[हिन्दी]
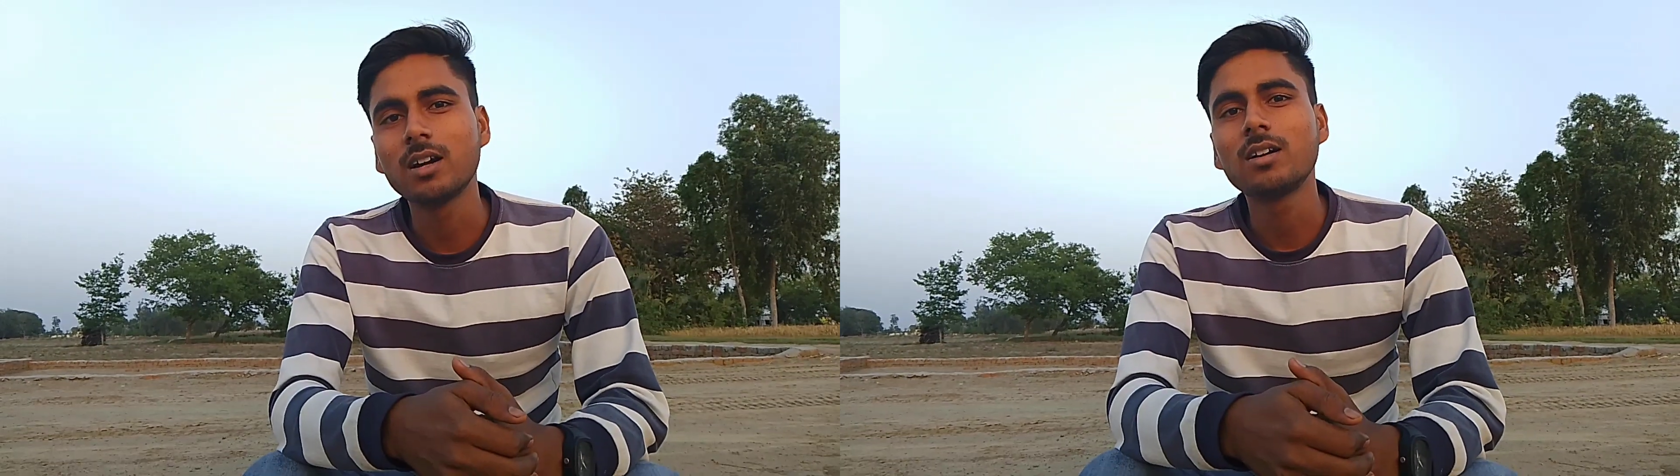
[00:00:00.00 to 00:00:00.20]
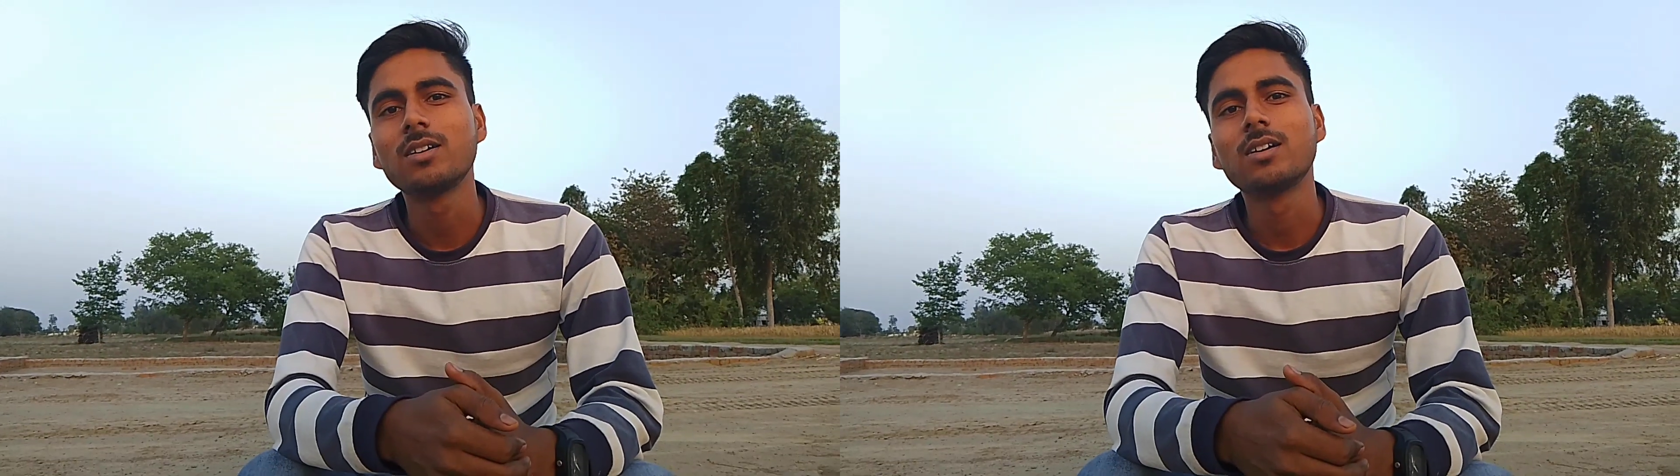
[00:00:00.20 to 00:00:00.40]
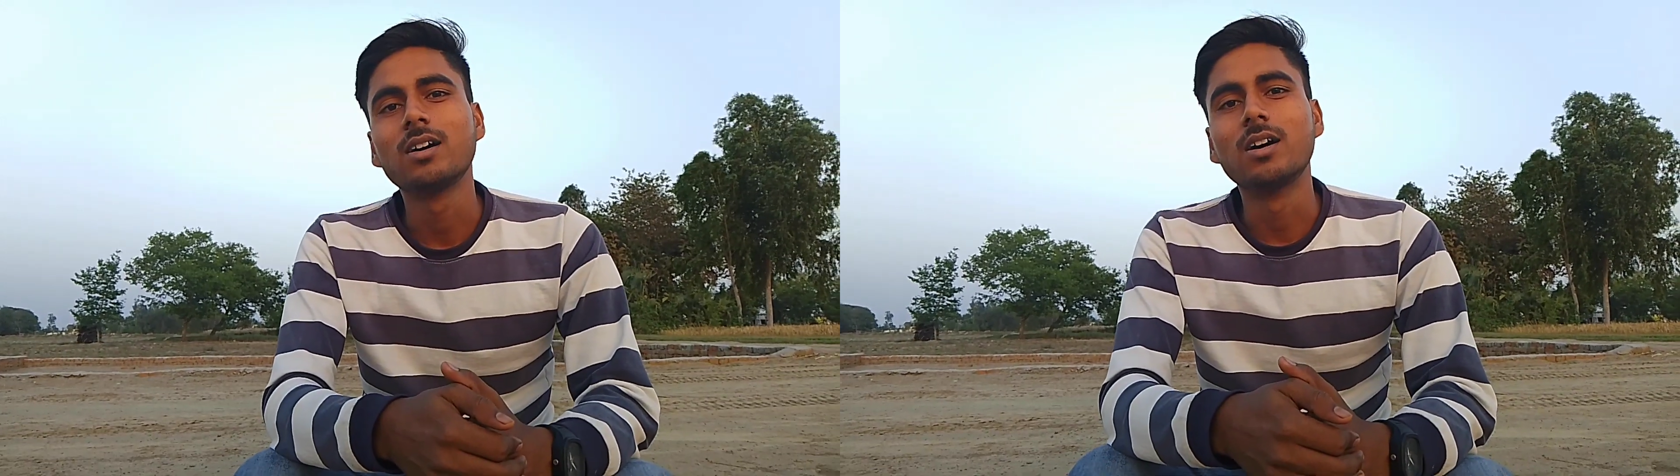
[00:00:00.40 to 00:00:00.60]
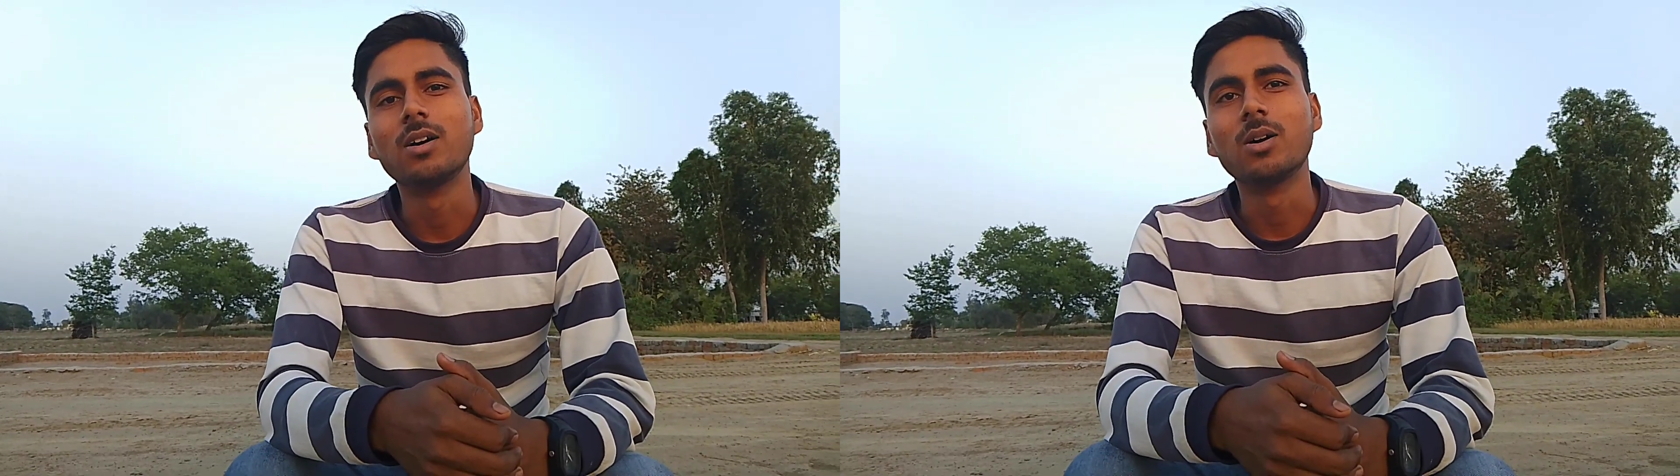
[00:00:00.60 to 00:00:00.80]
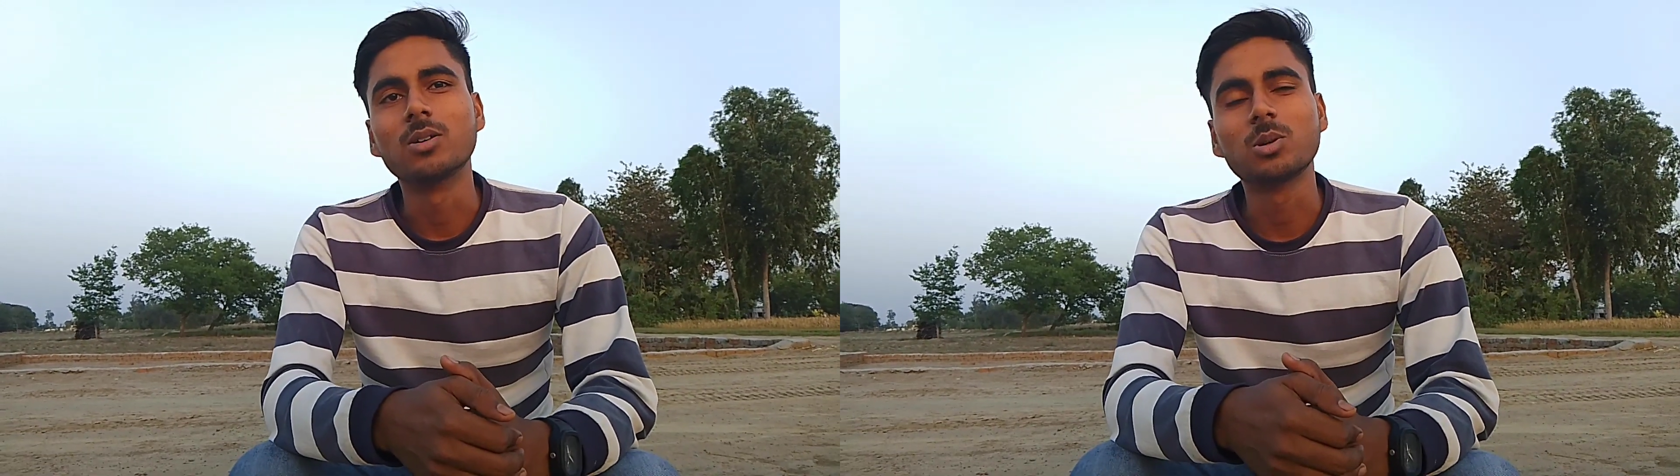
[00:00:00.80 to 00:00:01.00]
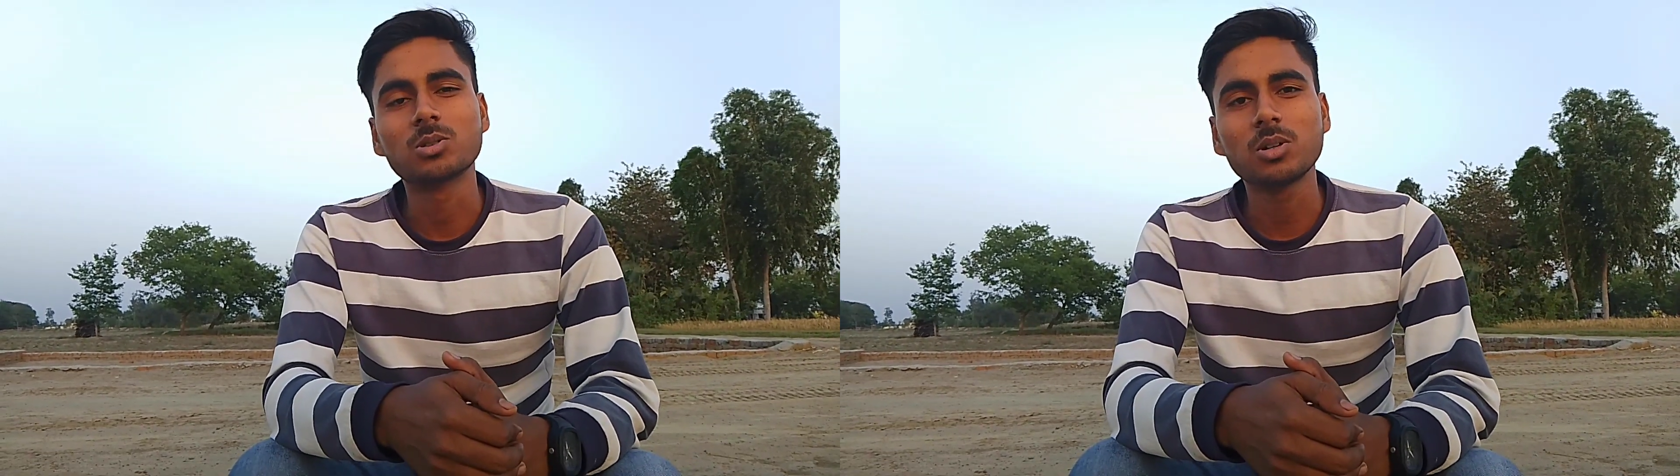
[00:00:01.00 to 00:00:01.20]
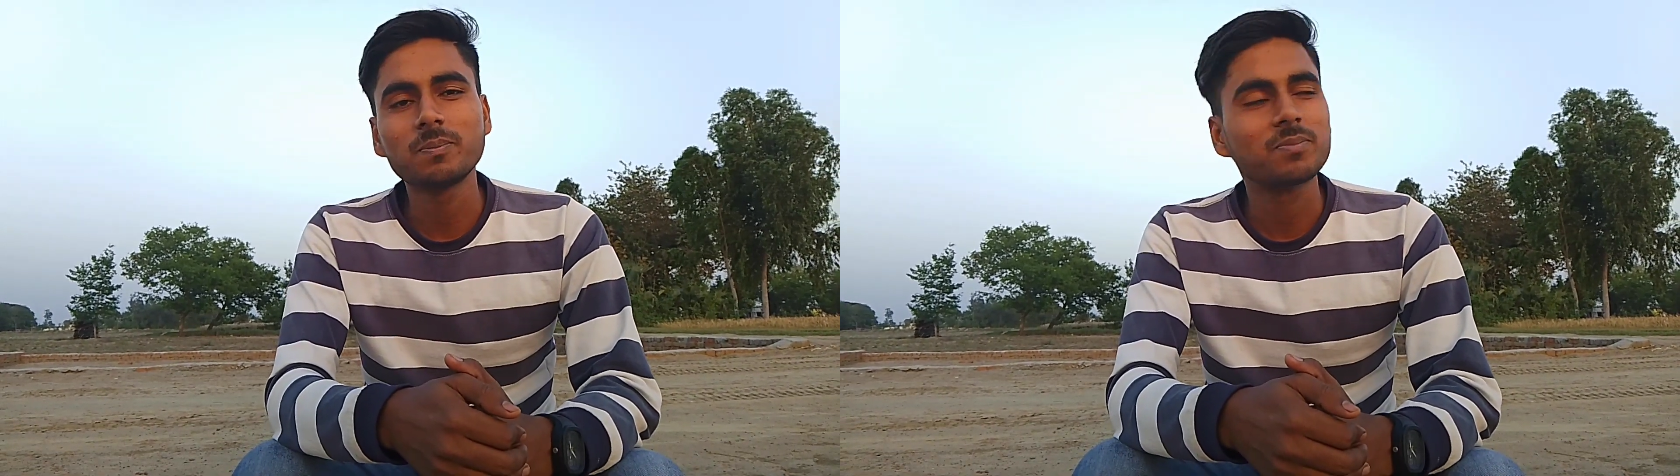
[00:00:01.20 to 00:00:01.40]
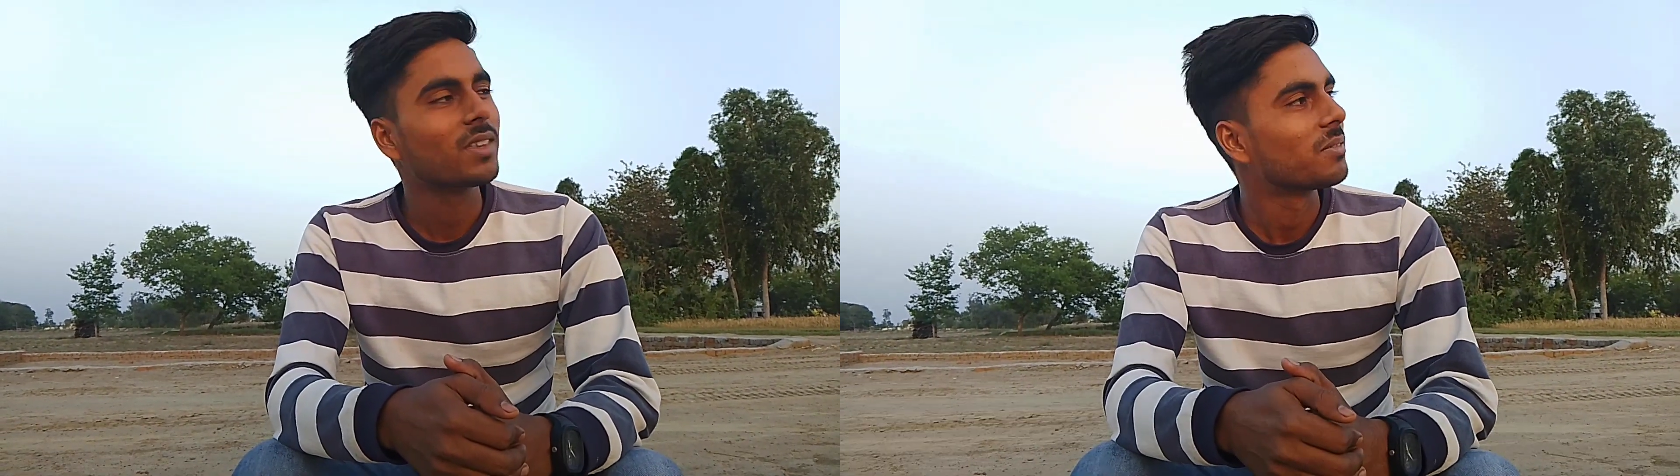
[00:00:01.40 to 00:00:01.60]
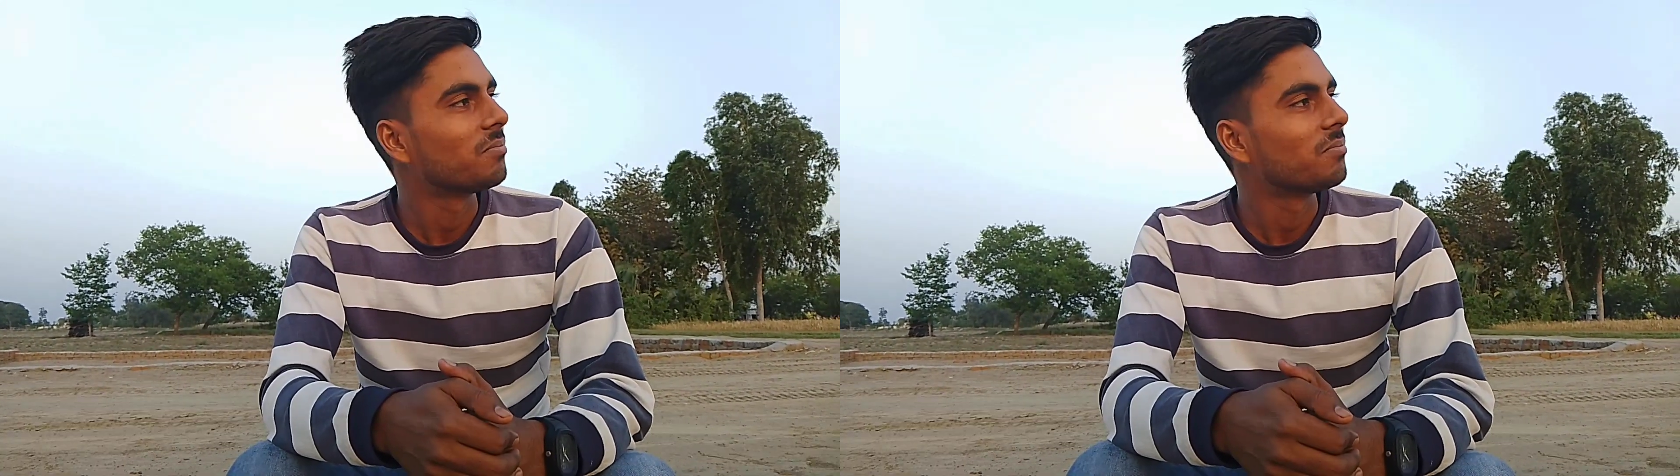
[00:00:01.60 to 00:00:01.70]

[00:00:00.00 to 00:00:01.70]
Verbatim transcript: इंडिया और दोस्तों